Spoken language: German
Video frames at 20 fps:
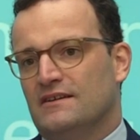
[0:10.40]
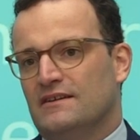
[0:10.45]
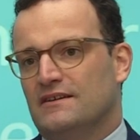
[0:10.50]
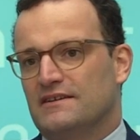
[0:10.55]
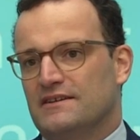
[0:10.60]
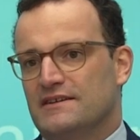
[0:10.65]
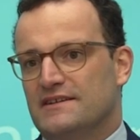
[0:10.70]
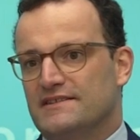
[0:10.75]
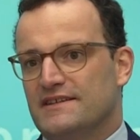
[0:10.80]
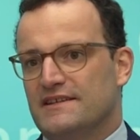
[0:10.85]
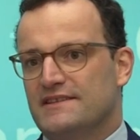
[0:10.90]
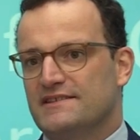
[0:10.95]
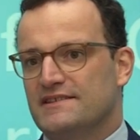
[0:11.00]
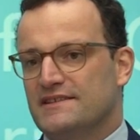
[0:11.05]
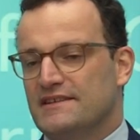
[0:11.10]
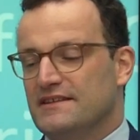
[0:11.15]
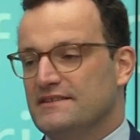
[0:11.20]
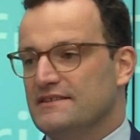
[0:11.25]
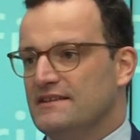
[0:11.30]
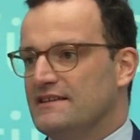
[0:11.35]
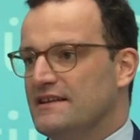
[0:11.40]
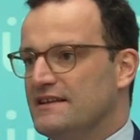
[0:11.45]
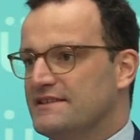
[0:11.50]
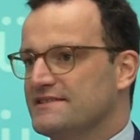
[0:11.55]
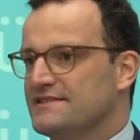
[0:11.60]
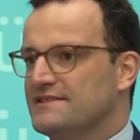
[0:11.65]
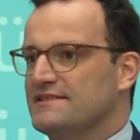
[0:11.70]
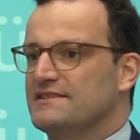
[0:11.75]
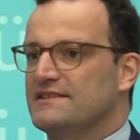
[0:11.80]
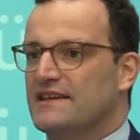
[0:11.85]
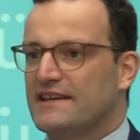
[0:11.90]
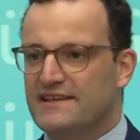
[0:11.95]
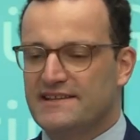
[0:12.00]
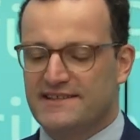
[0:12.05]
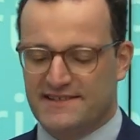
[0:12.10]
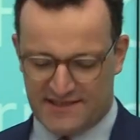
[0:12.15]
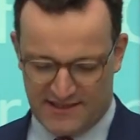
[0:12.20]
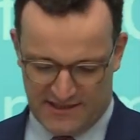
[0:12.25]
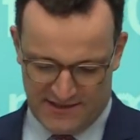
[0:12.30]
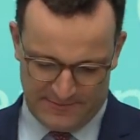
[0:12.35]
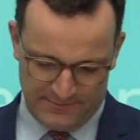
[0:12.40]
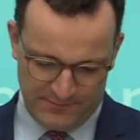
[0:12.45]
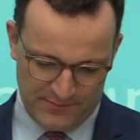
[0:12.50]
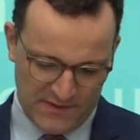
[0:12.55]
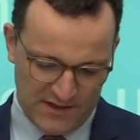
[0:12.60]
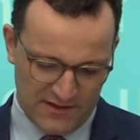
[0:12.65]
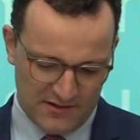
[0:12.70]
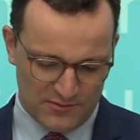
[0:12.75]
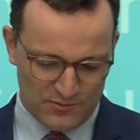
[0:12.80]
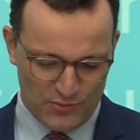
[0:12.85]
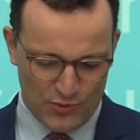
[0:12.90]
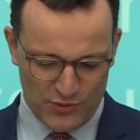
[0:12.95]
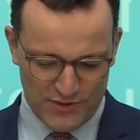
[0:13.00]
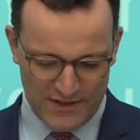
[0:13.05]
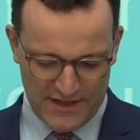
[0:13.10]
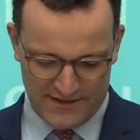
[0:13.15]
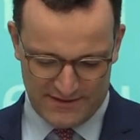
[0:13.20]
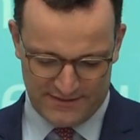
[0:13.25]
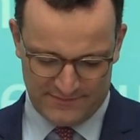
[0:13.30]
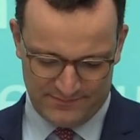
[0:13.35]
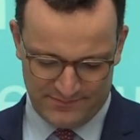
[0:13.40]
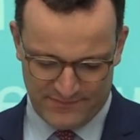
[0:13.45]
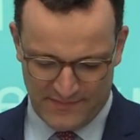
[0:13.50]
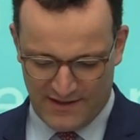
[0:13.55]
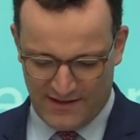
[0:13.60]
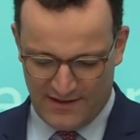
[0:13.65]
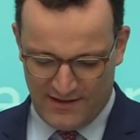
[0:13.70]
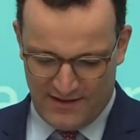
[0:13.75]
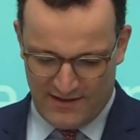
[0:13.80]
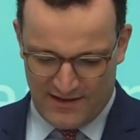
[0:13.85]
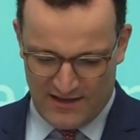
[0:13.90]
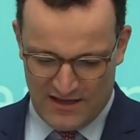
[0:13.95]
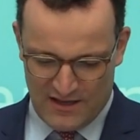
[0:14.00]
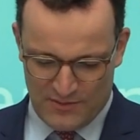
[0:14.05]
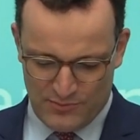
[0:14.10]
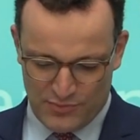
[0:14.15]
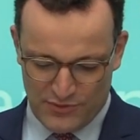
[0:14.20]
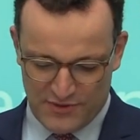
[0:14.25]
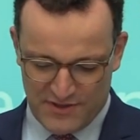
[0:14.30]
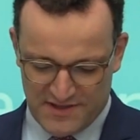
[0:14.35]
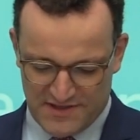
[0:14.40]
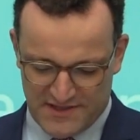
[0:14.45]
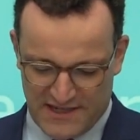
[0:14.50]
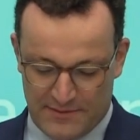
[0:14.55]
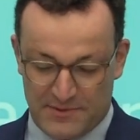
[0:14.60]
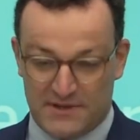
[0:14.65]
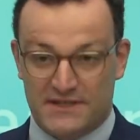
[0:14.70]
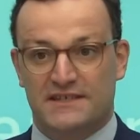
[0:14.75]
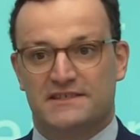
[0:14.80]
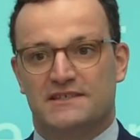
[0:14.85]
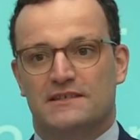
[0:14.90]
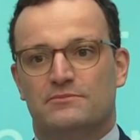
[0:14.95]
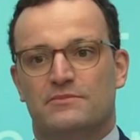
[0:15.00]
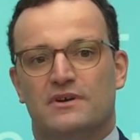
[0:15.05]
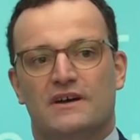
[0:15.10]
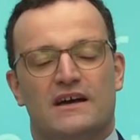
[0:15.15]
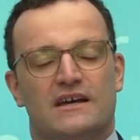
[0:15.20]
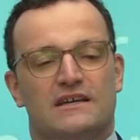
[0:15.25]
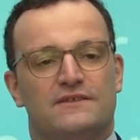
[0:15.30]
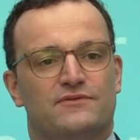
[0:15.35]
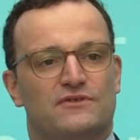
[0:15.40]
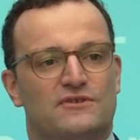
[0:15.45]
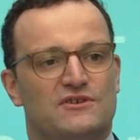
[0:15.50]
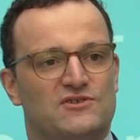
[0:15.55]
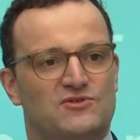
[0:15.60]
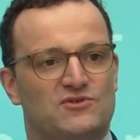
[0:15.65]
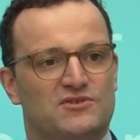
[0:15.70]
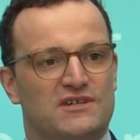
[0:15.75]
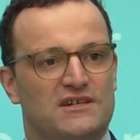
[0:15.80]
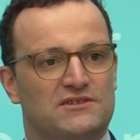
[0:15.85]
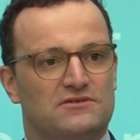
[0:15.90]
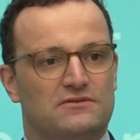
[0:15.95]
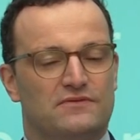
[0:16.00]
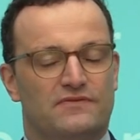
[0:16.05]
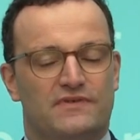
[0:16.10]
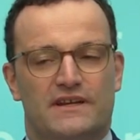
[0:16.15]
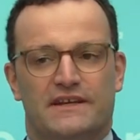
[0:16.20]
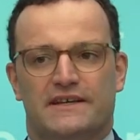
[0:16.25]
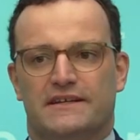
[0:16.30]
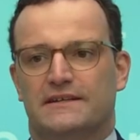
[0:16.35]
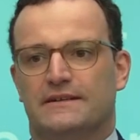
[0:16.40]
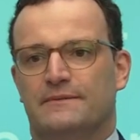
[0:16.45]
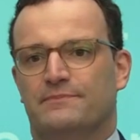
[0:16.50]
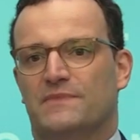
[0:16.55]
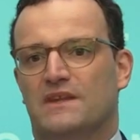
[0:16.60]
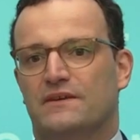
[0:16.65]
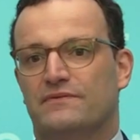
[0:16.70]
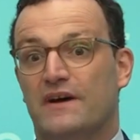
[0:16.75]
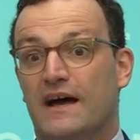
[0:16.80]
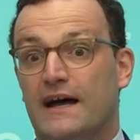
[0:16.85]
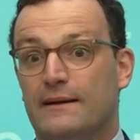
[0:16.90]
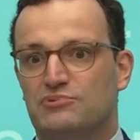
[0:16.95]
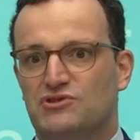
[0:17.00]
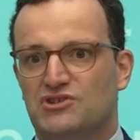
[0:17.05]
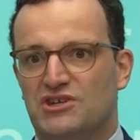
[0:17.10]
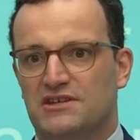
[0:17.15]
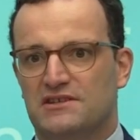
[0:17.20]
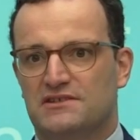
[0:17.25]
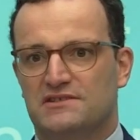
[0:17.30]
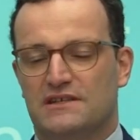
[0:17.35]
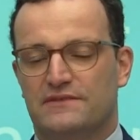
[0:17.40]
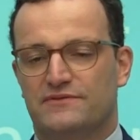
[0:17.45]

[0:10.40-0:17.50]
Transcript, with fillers: äh, Gesetze in den letzten 16 Monaten äh, im Bundeskabinett im Bereich von Gesundheit und Pflege verabschiedet.